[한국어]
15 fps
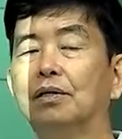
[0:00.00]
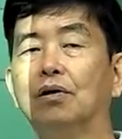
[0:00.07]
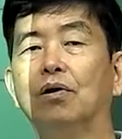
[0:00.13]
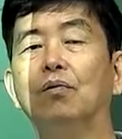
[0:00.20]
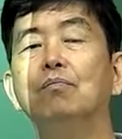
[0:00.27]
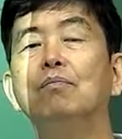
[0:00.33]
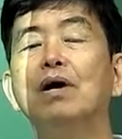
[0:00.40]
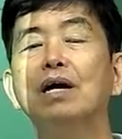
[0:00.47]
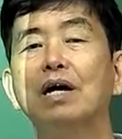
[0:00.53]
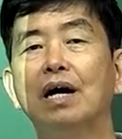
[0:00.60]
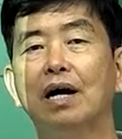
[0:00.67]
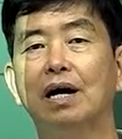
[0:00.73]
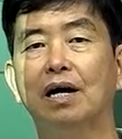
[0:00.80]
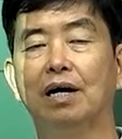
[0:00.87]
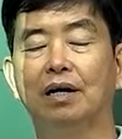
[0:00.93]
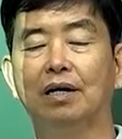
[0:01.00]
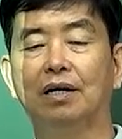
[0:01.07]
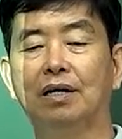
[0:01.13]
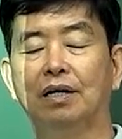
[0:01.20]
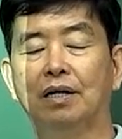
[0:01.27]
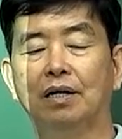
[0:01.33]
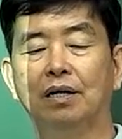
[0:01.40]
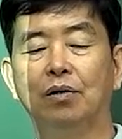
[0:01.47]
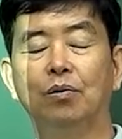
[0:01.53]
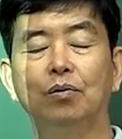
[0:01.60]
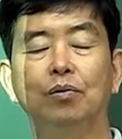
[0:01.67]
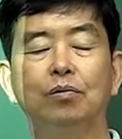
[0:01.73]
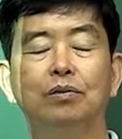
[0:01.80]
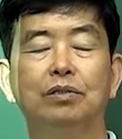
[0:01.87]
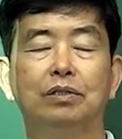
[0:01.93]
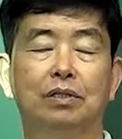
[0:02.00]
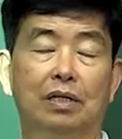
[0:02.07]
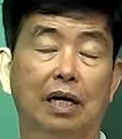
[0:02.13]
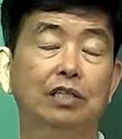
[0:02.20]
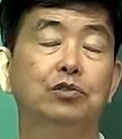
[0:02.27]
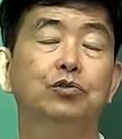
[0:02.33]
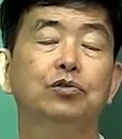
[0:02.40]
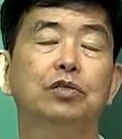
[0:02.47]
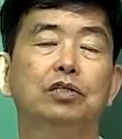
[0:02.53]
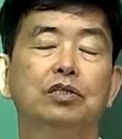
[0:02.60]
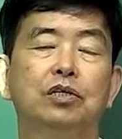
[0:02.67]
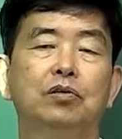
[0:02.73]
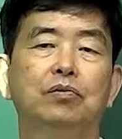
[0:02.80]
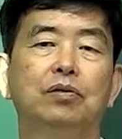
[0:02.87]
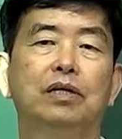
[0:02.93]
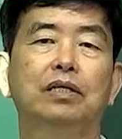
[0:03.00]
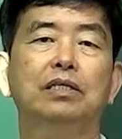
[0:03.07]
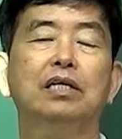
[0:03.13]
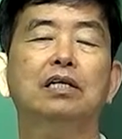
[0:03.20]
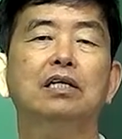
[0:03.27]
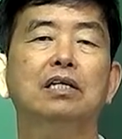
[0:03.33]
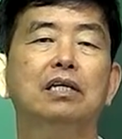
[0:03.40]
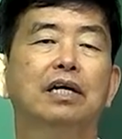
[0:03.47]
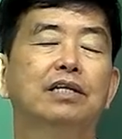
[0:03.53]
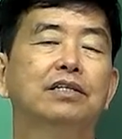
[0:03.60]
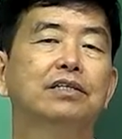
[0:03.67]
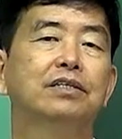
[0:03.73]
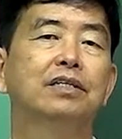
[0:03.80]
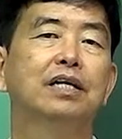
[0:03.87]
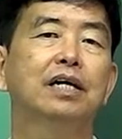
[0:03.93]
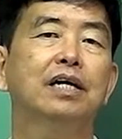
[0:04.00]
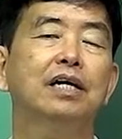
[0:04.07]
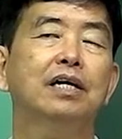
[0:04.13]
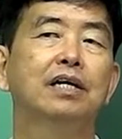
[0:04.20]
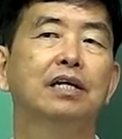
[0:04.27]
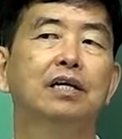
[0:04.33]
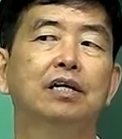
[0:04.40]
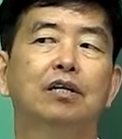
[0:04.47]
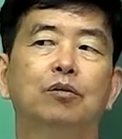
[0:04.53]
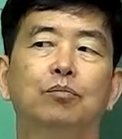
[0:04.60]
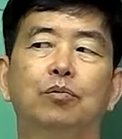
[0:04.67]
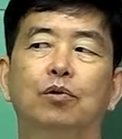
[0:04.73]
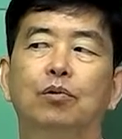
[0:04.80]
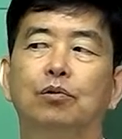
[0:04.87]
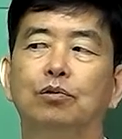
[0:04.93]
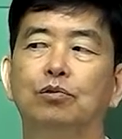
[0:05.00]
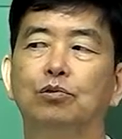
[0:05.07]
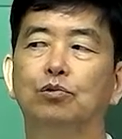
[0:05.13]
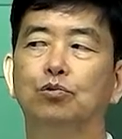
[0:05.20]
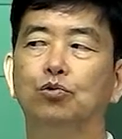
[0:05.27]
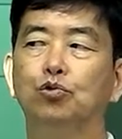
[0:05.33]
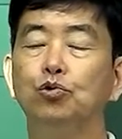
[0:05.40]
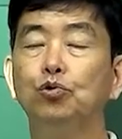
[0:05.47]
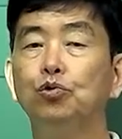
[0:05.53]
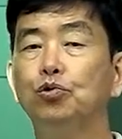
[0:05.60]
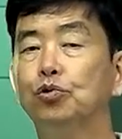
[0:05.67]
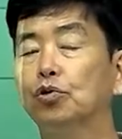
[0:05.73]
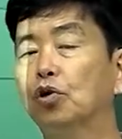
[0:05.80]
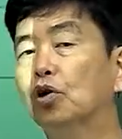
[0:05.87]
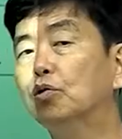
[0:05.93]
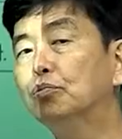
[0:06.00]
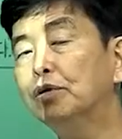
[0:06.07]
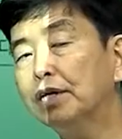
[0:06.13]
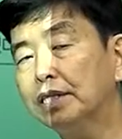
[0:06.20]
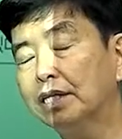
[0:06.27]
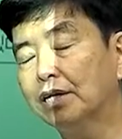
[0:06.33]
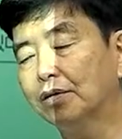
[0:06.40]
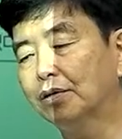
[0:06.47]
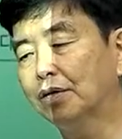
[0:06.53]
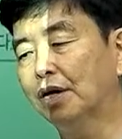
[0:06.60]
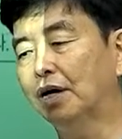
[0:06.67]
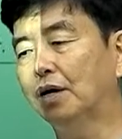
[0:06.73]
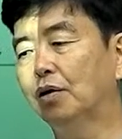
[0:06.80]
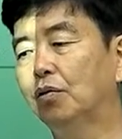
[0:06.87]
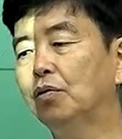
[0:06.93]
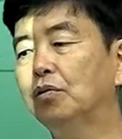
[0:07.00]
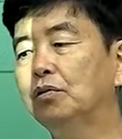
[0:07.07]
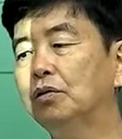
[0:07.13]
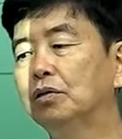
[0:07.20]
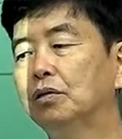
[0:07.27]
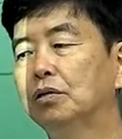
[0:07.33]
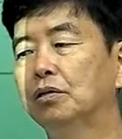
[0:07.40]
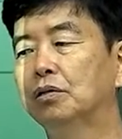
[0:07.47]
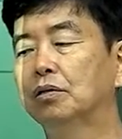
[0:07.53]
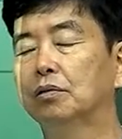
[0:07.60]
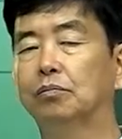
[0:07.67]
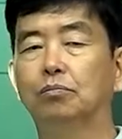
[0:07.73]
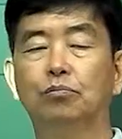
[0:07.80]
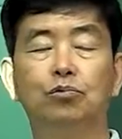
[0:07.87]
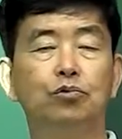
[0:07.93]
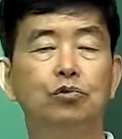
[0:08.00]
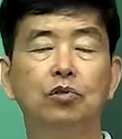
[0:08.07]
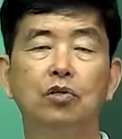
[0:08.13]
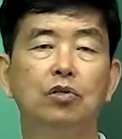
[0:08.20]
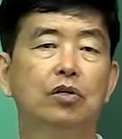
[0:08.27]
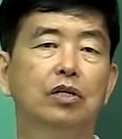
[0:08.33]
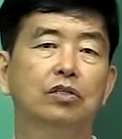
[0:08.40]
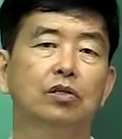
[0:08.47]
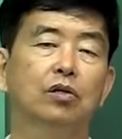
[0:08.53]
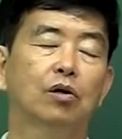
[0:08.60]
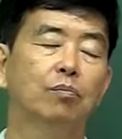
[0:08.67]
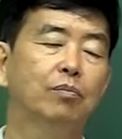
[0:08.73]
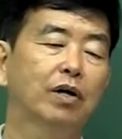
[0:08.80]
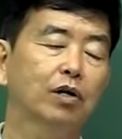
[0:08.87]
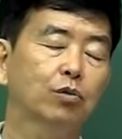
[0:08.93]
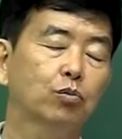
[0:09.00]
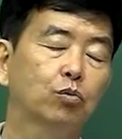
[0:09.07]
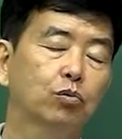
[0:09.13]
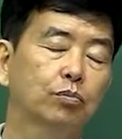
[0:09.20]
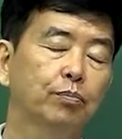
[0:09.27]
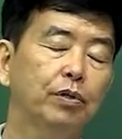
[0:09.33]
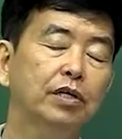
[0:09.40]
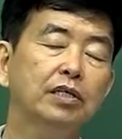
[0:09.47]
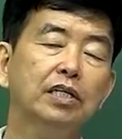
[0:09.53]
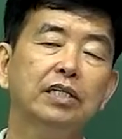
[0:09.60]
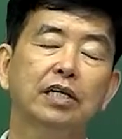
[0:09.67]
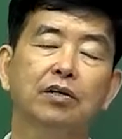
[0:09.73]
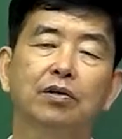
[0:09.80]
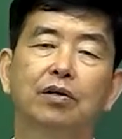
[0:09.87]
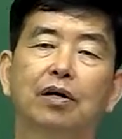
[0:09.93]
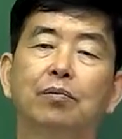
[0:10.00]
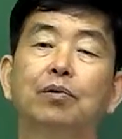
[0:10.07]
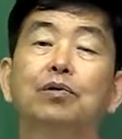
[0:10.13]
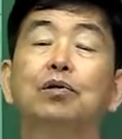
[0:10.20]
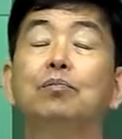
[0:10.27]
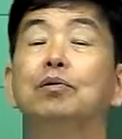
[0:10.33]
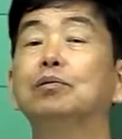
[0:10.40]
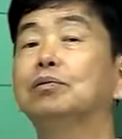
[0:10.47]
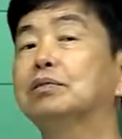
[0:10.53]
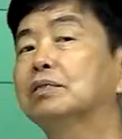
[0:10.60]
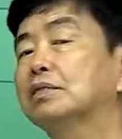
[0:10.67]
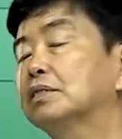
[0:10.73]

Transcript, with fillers: 엄마가 혹은 가축일 경우에 새끼를 낳는데 뭐 수유를 거부했다거나 혹은 무슨 일로 인해서 엄마가 폐사됐거나 뭐 그러면